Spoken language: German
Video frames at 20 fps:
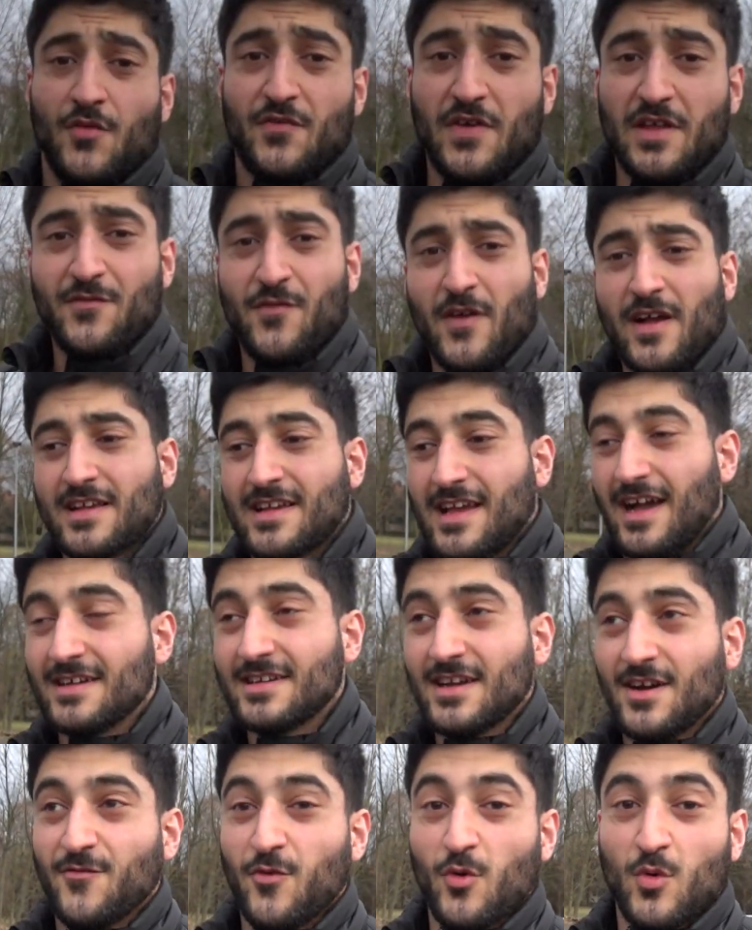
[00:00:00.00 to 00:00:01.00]
Auf jeden Fall
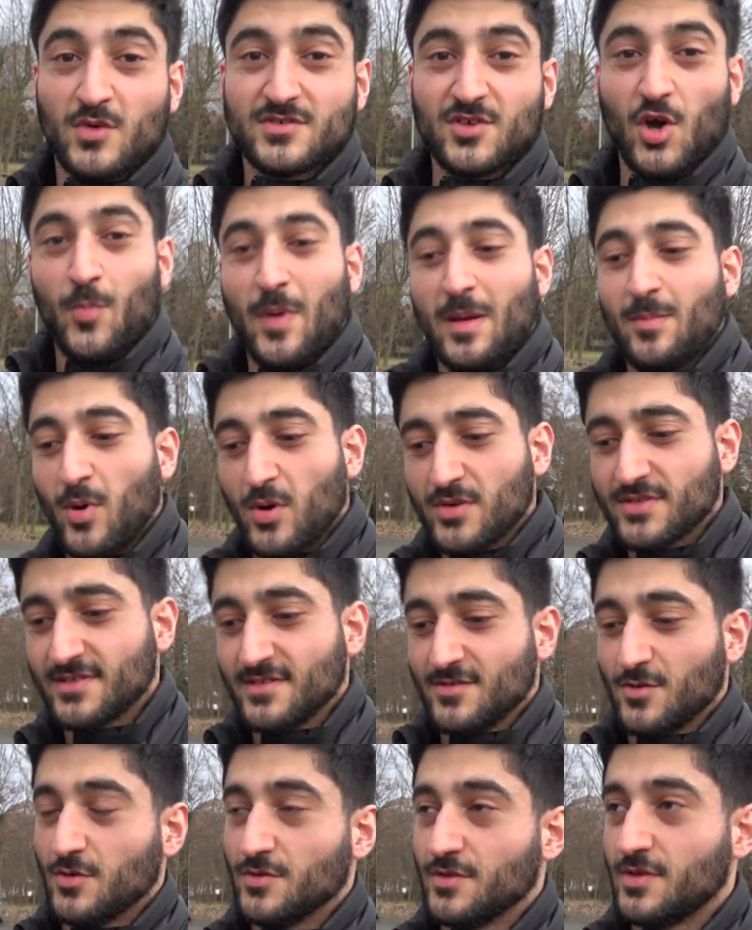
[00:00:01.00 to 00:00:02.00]
kranker Fokus auch beim
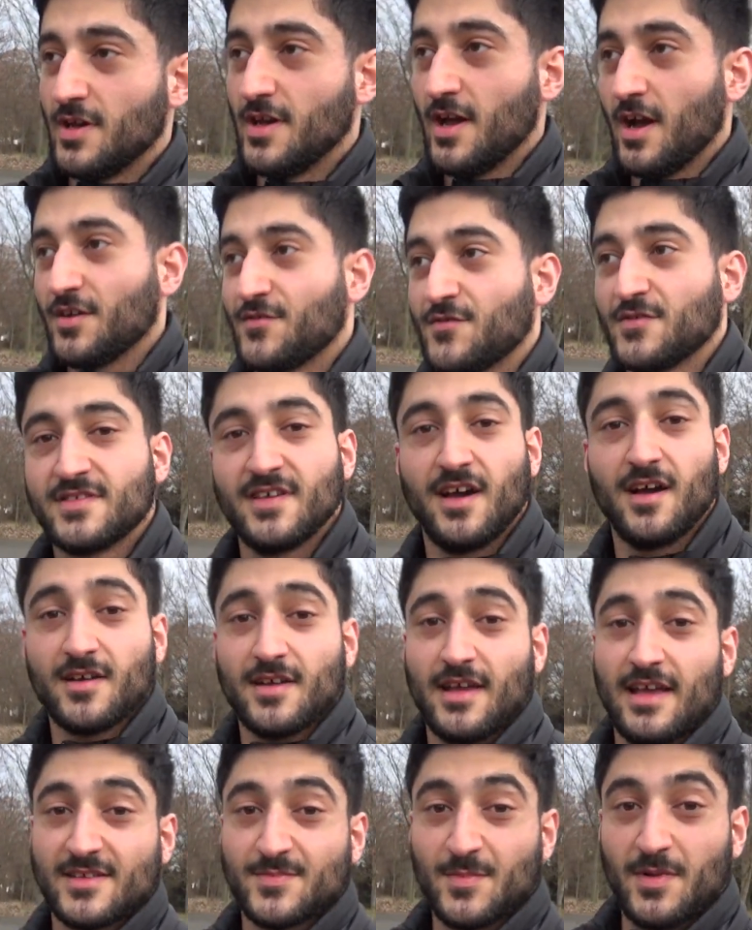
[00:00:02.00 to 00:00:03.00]
Boxen und ja, ich würde
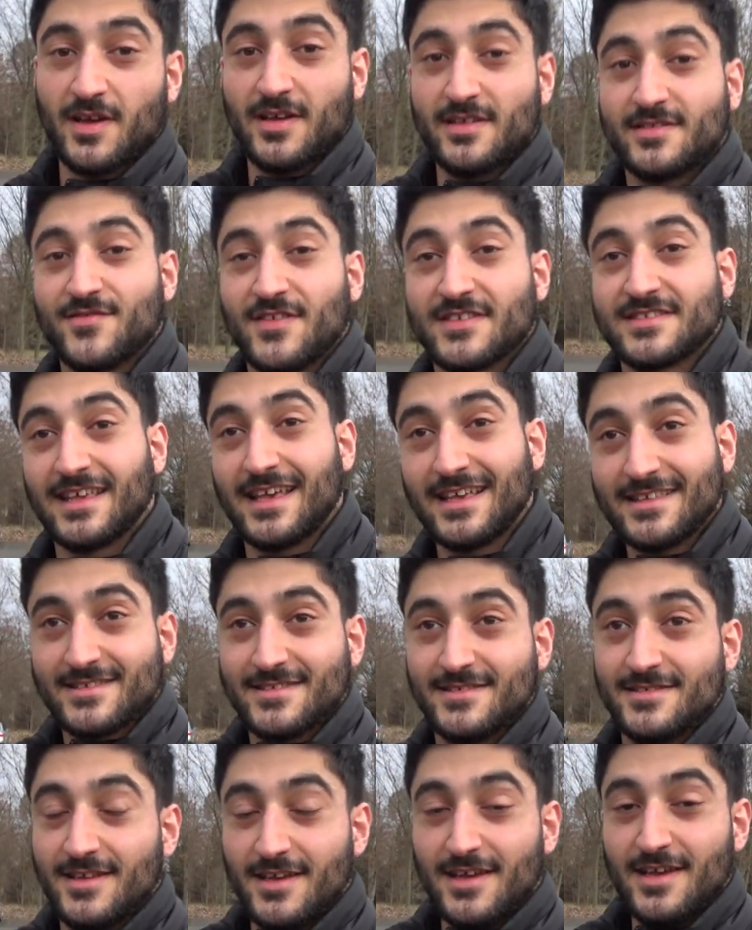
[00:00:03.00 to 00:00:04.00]
sagen, erstmal jetzt was
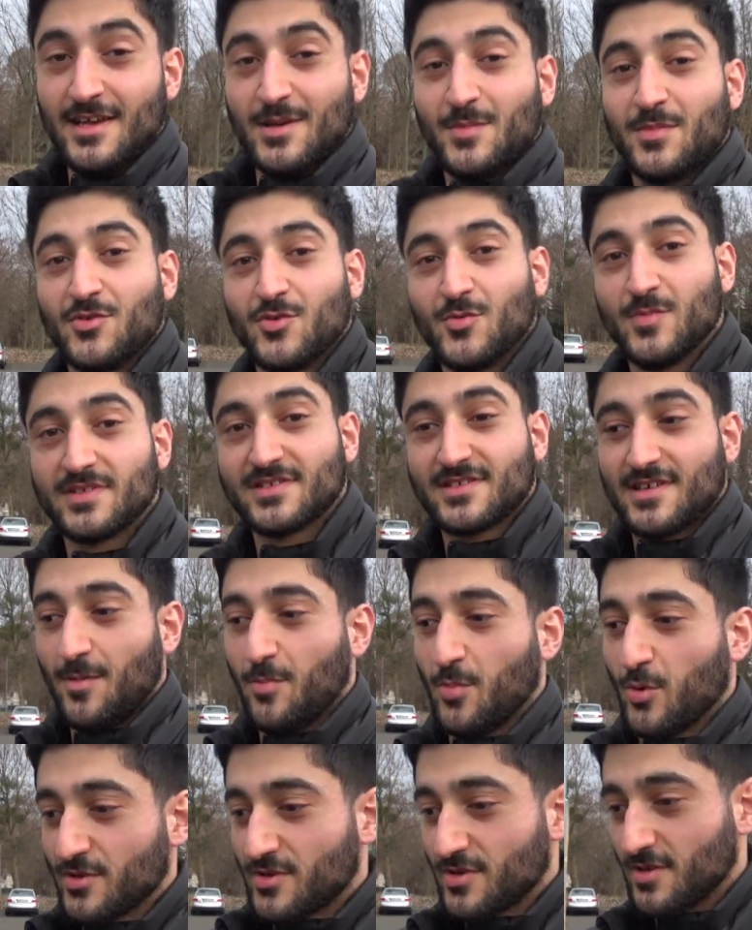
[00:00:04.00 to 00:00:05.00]
essen. Ich Bin übelst
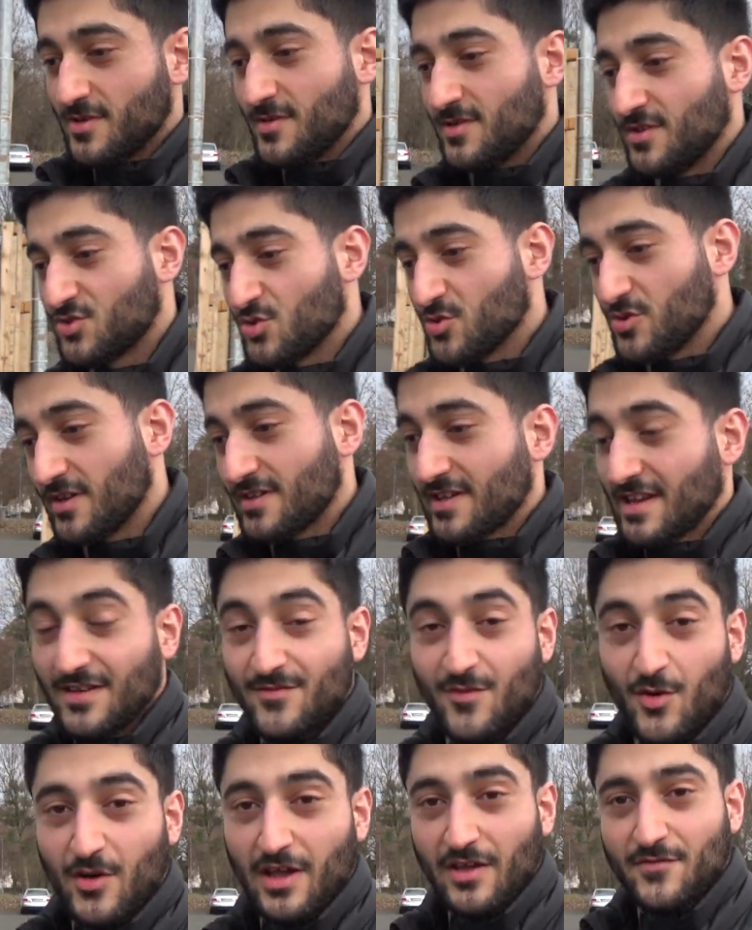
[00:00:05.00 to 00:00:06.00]
kaputt. Das
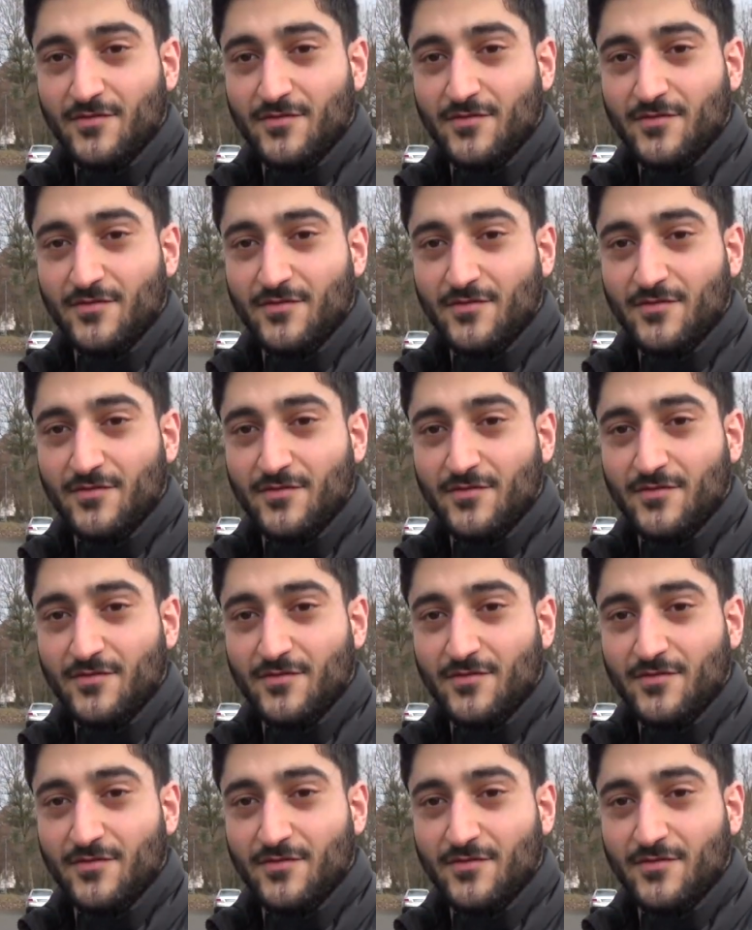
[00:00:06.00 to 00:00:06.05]
Schultertraining war auch